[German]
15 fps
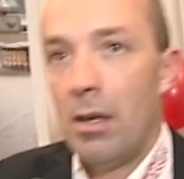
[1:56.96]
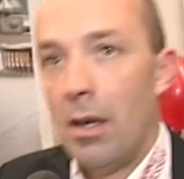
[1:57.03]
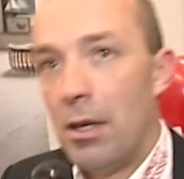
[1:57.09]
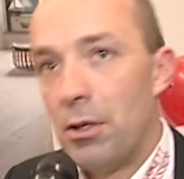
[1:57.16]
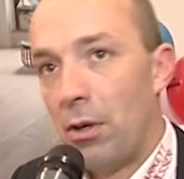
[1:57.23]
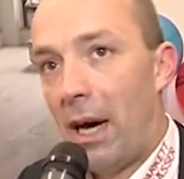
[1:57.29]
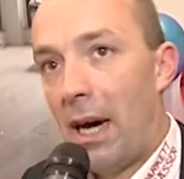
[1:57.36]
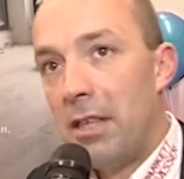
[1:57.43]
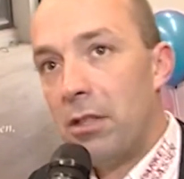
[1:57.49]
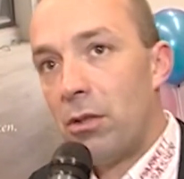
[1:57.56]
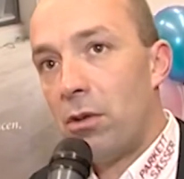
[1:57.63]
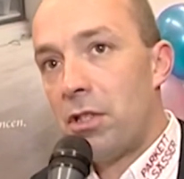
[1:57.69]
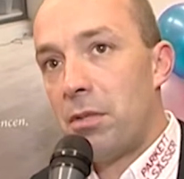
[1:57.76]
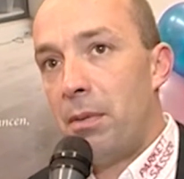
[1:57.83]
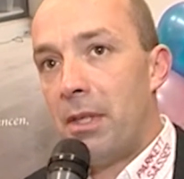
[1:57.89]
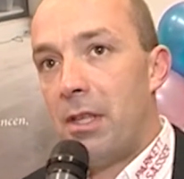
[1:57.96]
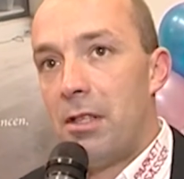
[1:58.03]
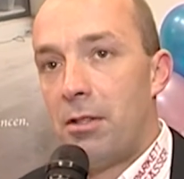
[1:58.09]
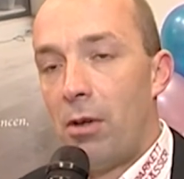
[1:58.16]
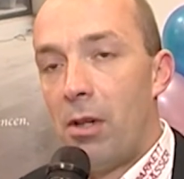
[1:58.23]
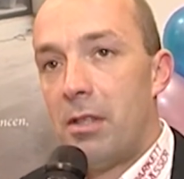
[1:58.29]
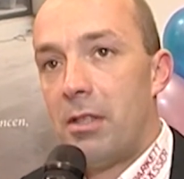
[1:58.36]
Also Reinigungsmittel
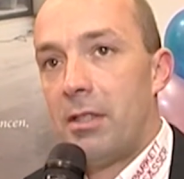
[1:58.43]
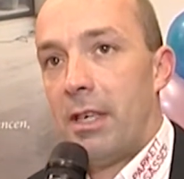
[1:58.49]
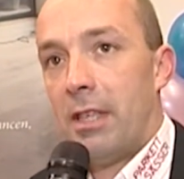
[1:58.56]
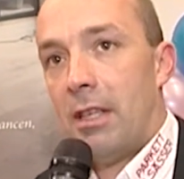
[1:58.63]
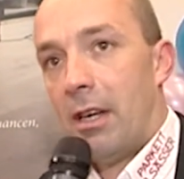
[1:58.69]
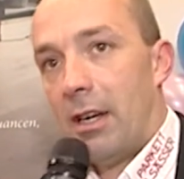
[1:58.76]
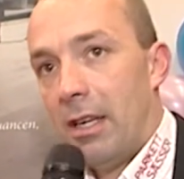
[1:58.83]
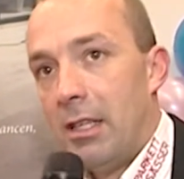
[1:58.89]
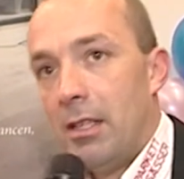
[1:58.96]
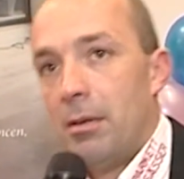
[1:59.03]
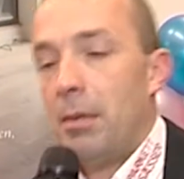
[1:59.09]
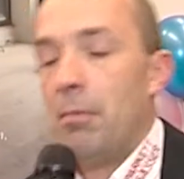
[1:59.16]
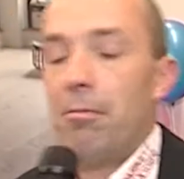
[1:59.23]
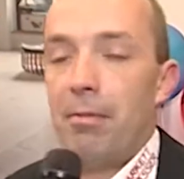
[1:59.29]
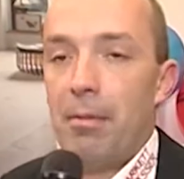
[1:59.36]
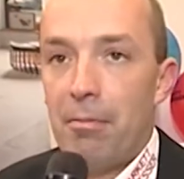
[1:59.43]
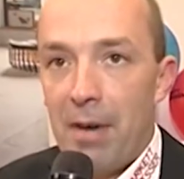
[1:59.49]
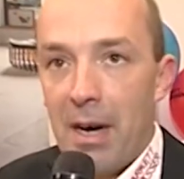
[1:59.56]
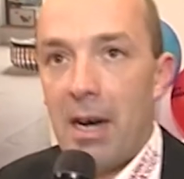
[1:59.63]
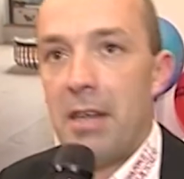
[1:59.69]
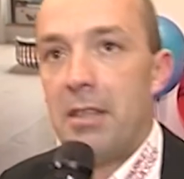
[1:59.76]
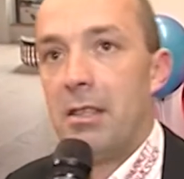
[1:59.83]
sollten generell im,
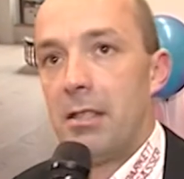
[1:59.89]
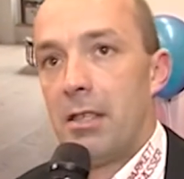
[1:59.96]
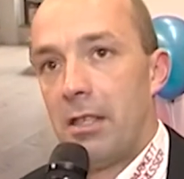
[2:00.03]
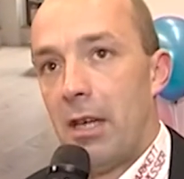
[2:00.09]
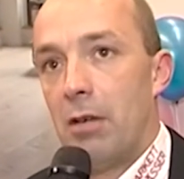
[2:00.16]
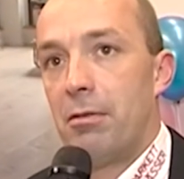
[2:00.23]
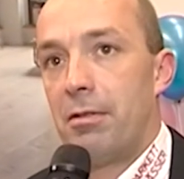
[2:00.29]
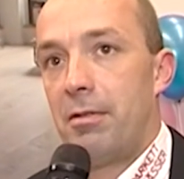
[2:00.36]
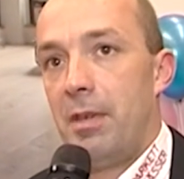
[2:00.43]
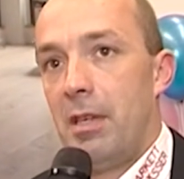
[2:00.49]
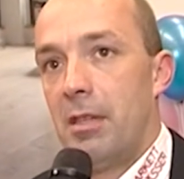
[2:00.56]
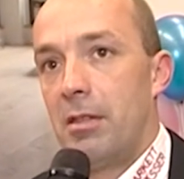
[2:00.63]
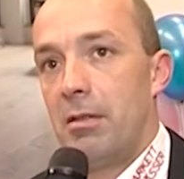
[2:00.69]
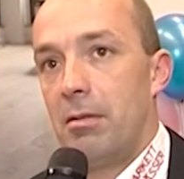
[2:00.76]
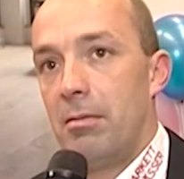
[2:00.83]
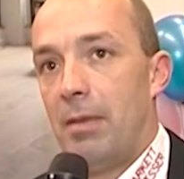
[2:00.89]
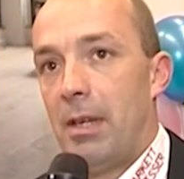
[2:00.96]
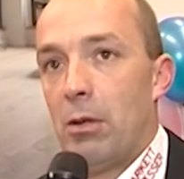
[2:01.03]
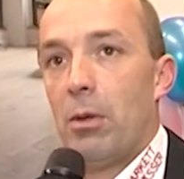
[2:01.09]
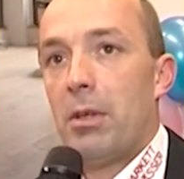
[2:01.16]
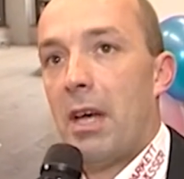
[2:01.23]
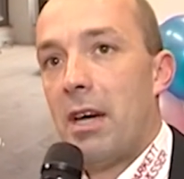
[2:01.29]
Fachhandel gekauft werden, weil
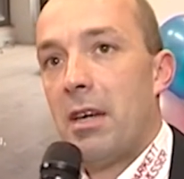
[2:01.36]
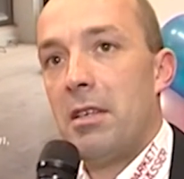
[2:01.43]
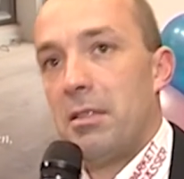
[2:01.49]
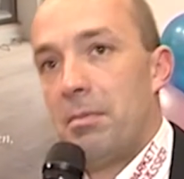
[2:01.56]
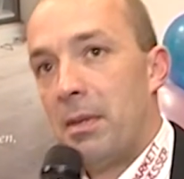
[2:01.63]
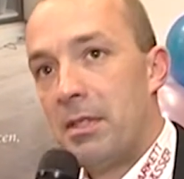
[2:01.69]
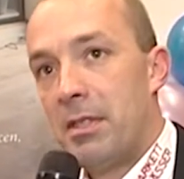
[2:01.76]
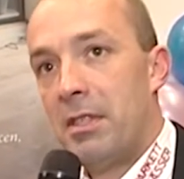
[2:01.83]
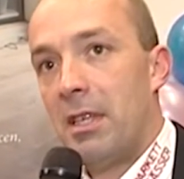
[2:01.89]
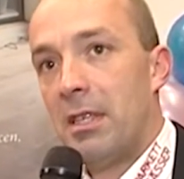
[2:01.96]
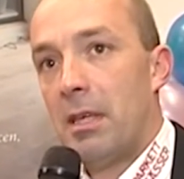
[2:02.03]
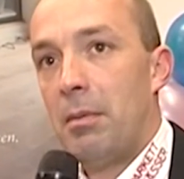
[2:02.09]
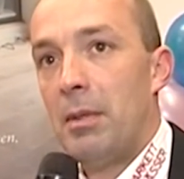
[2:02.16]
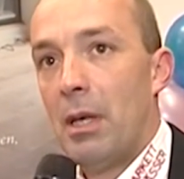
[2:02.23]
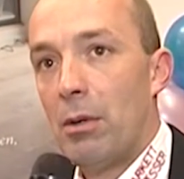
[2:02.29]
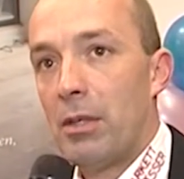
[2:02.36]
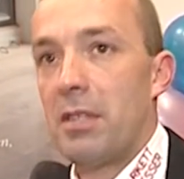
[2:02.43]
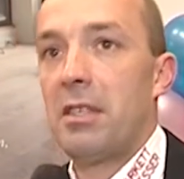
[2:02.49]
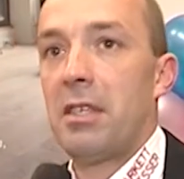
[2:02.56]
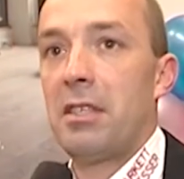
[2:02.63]
nur da ist man sicher, damit auch das